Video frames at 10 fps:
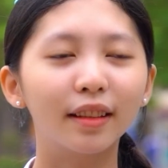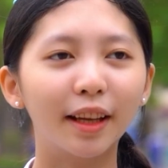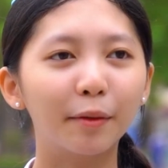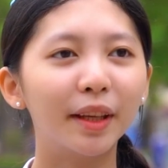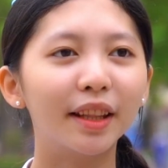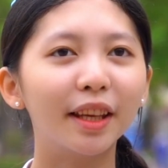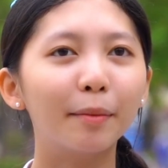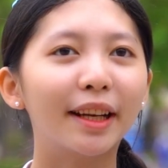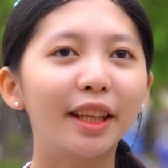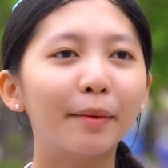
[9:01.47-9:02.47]
Theo mình thì
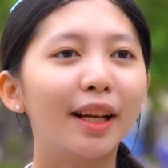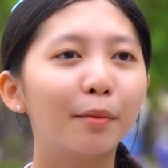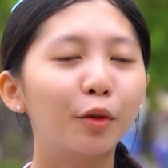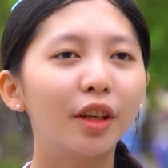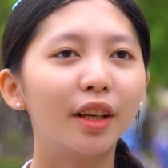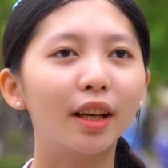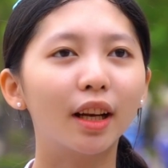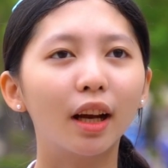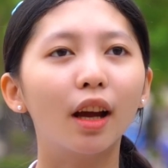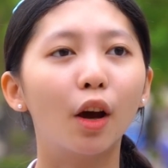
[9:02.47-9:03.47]
bạn Kim Anh là một người rất
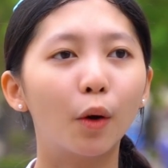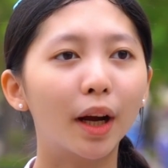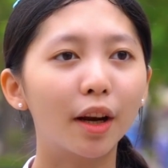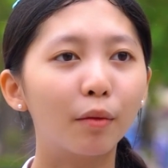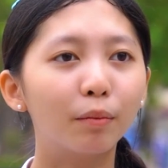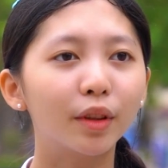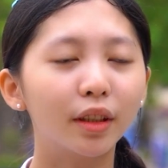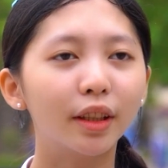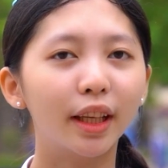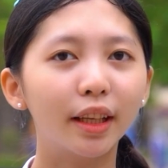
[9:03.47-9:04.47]
là hòa đồng,
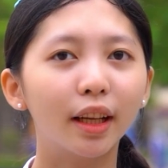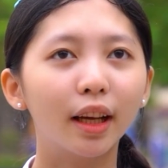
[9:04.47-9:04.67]
tự tin,